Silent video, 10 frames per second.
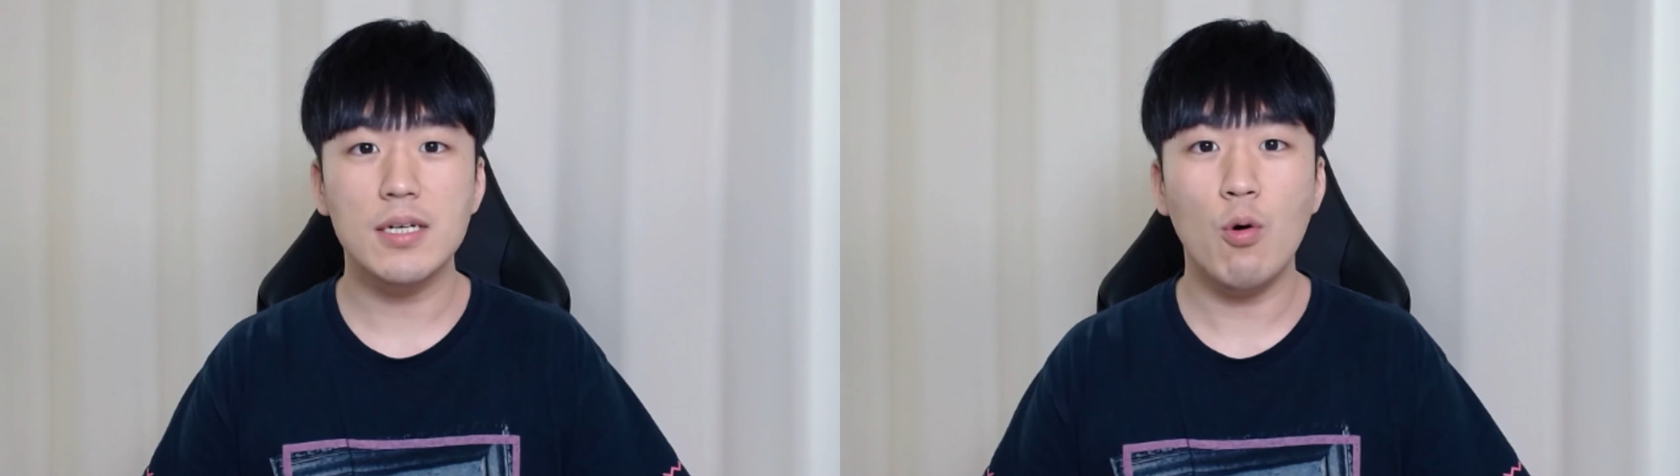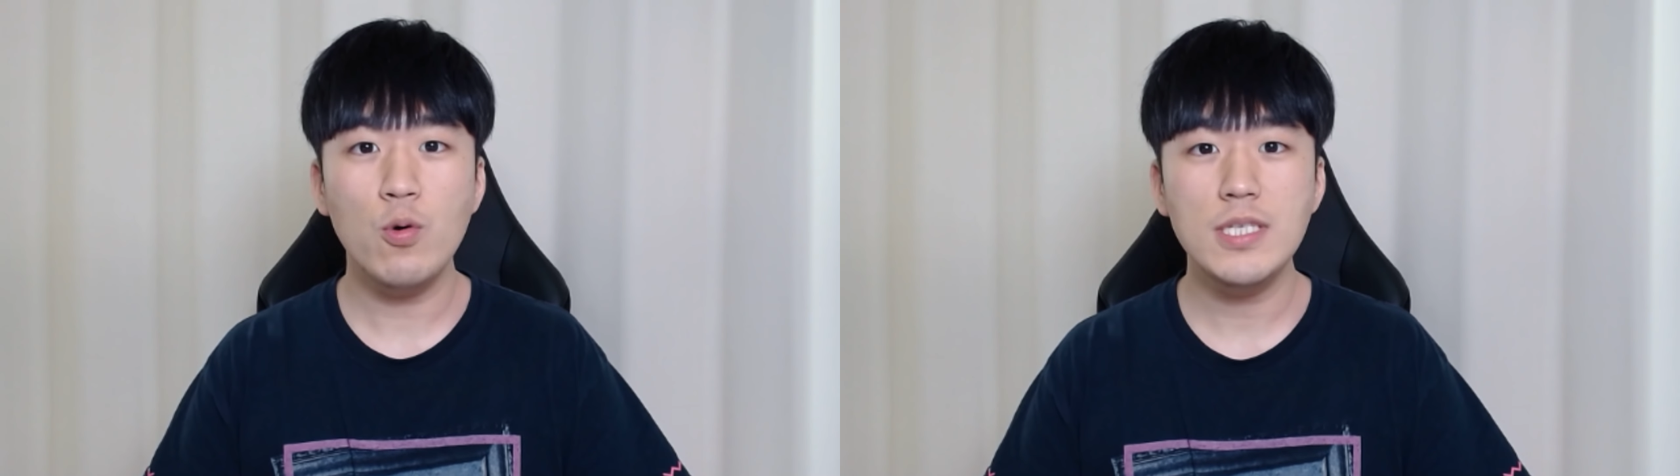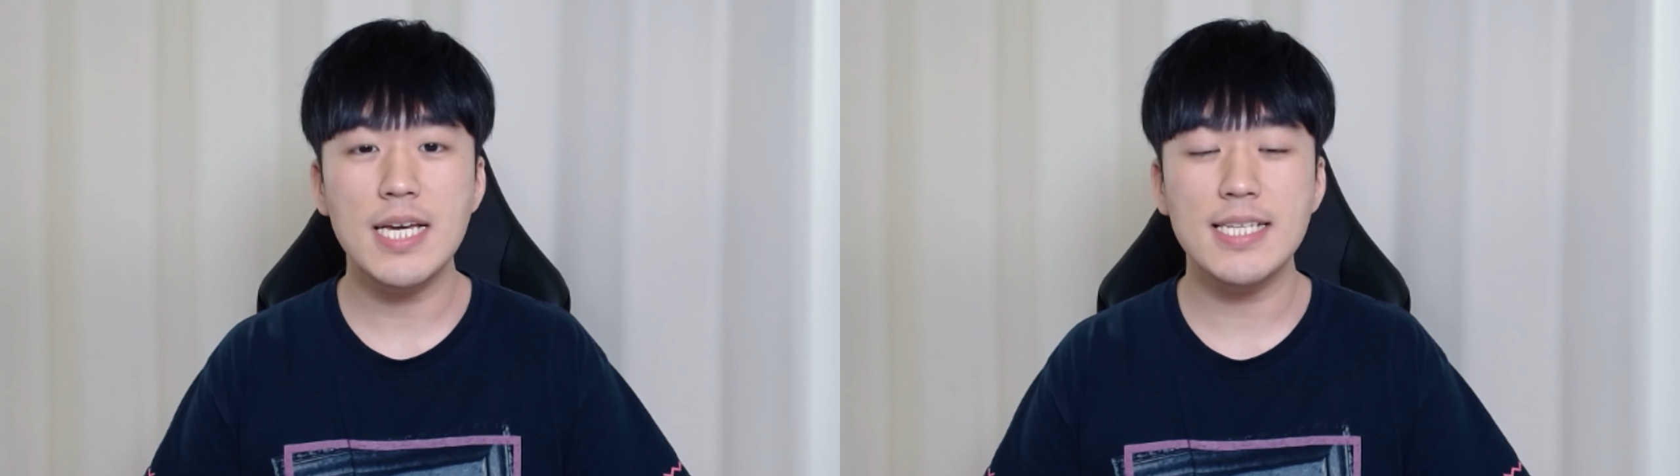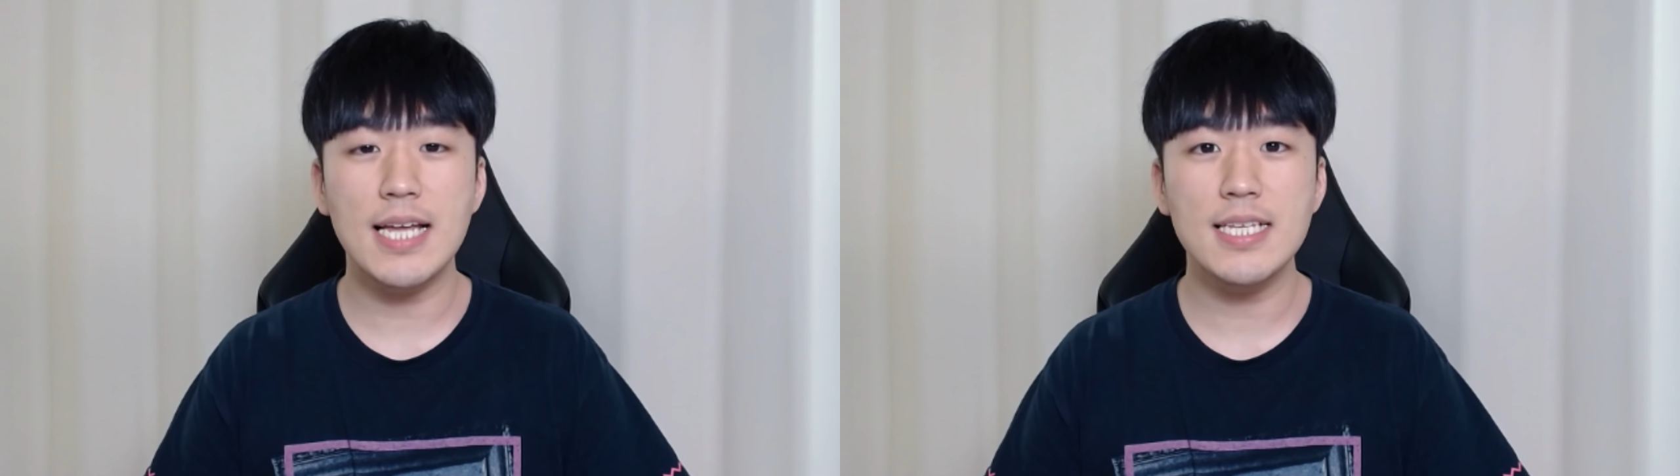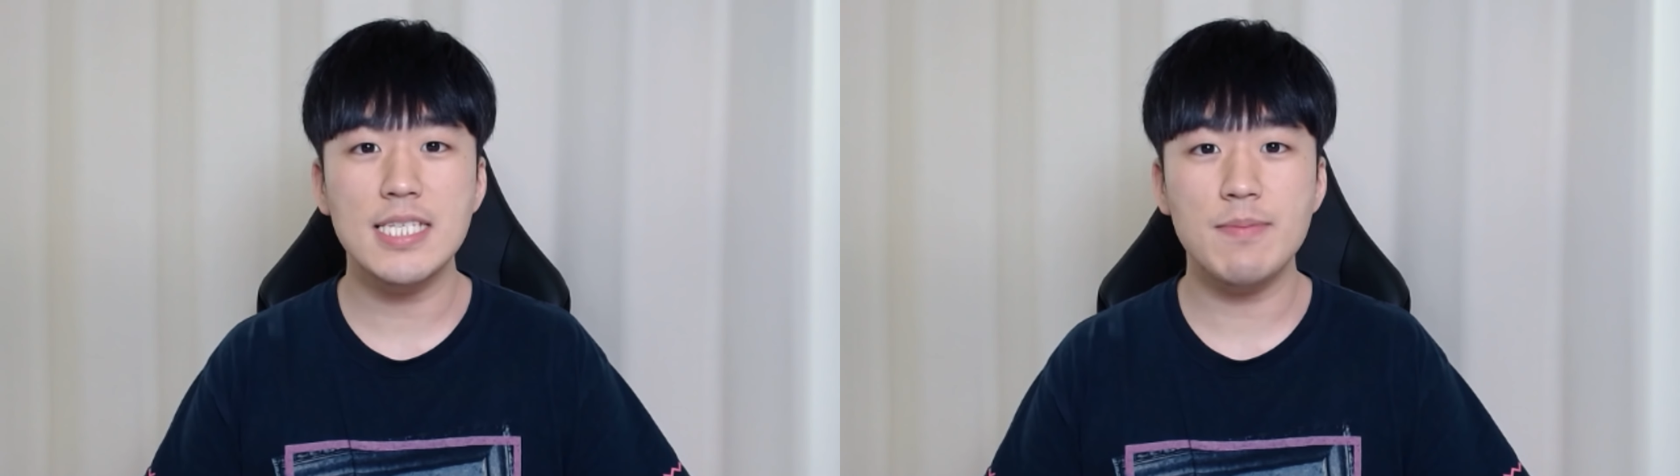그 혼자
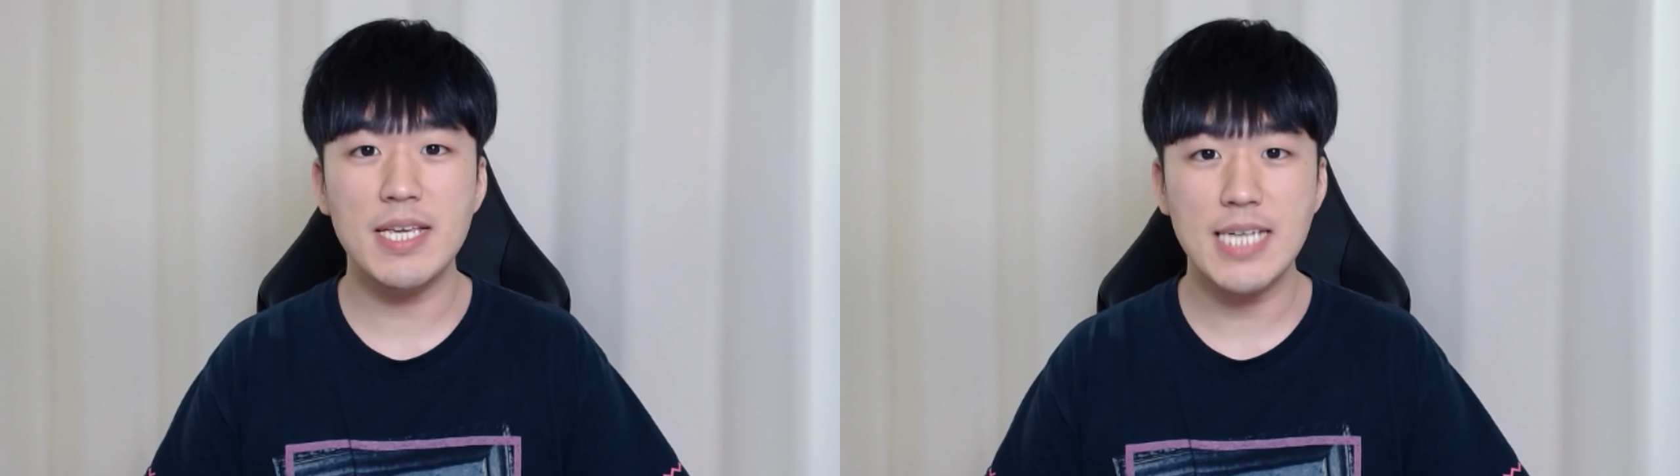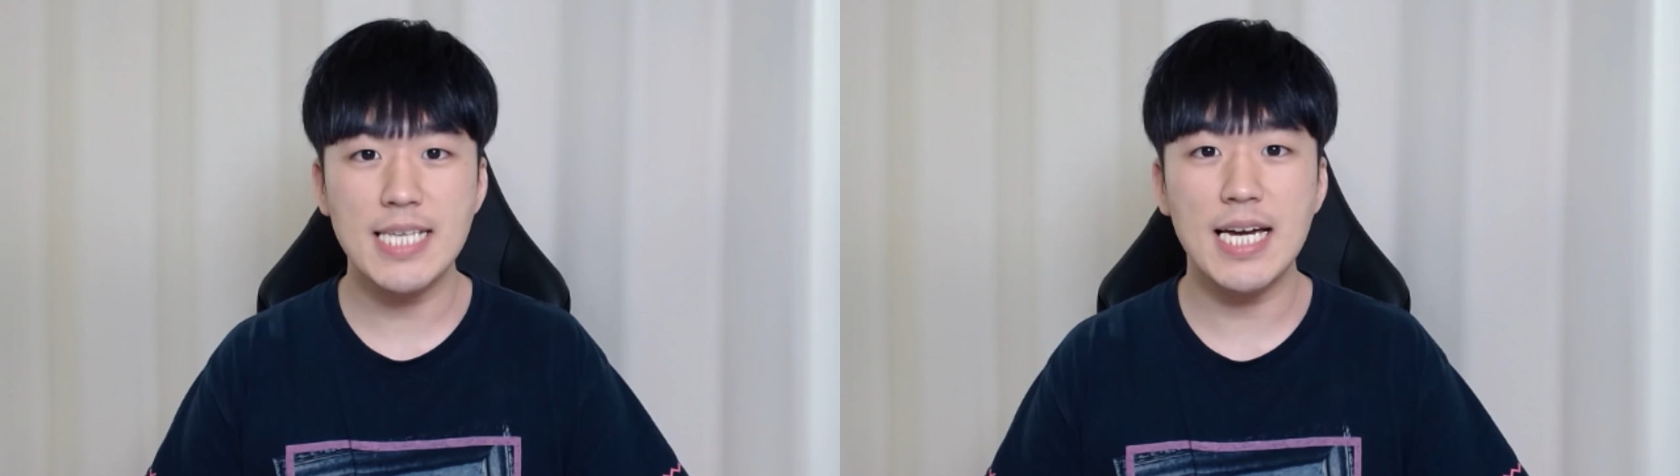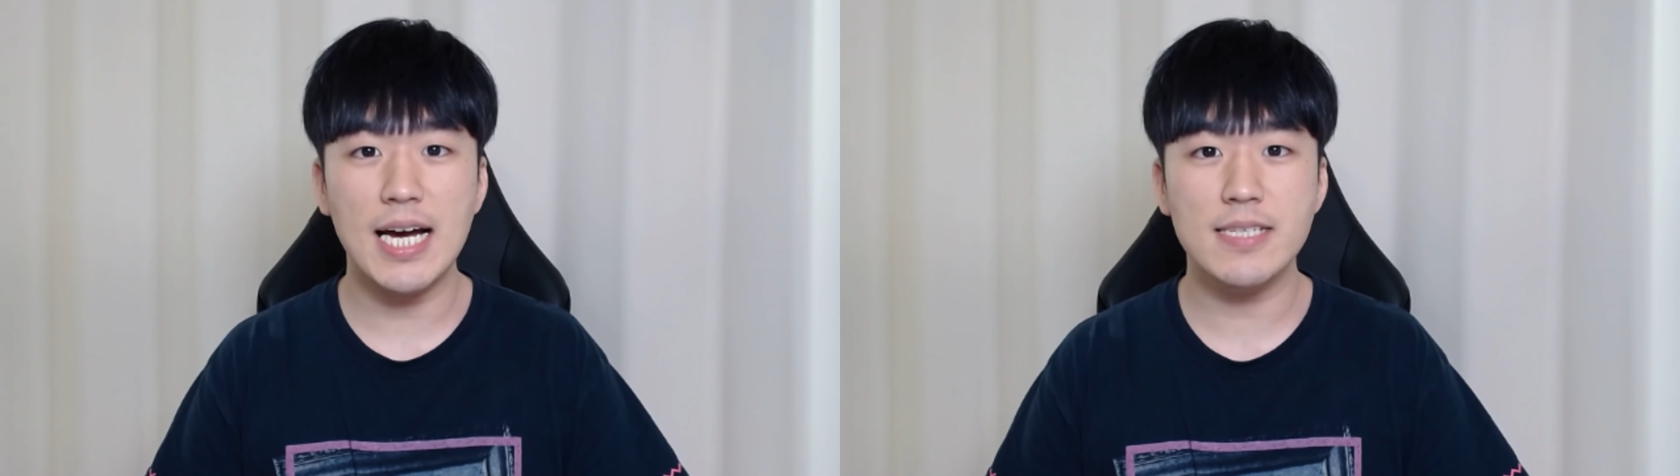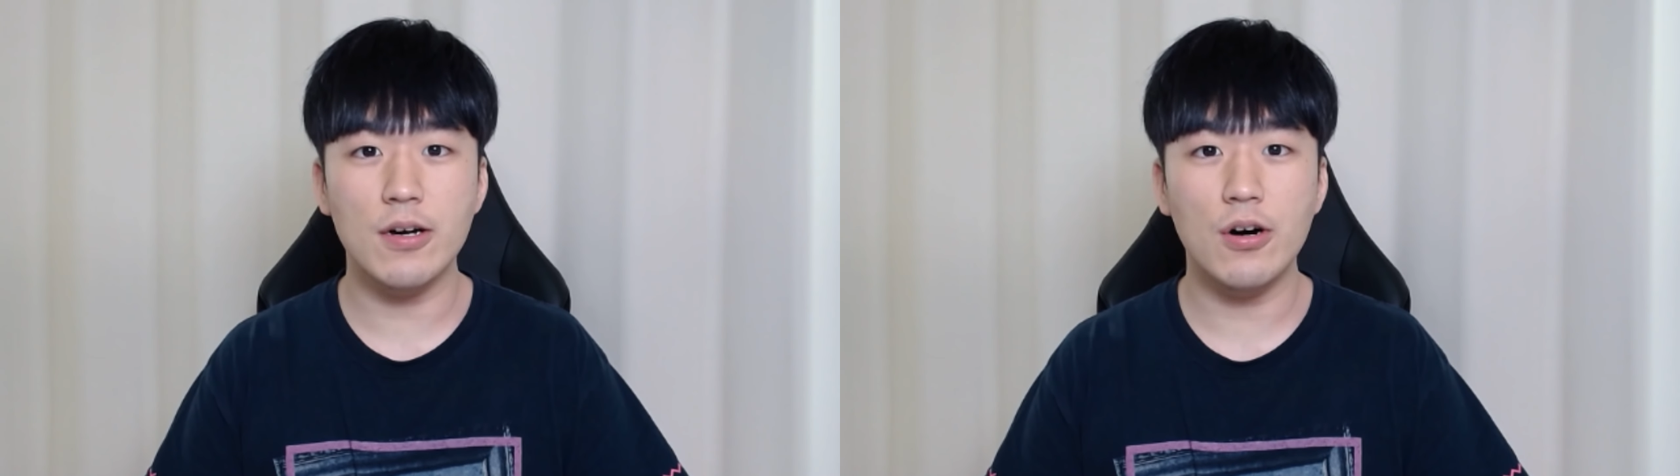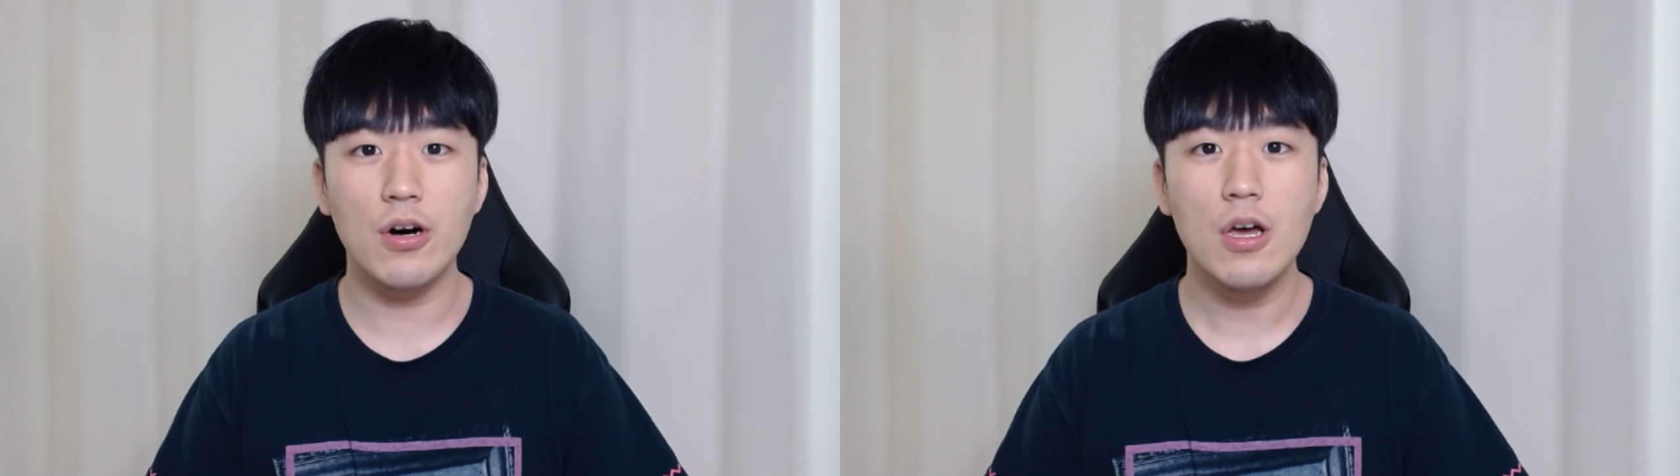사는 집에
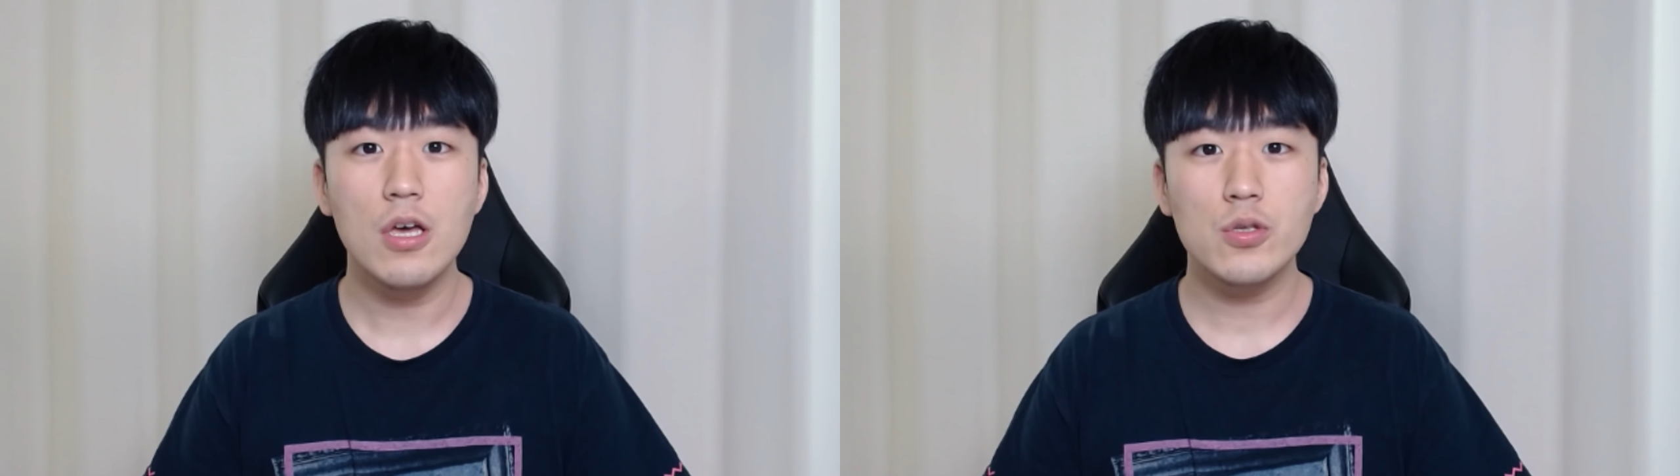찾아가서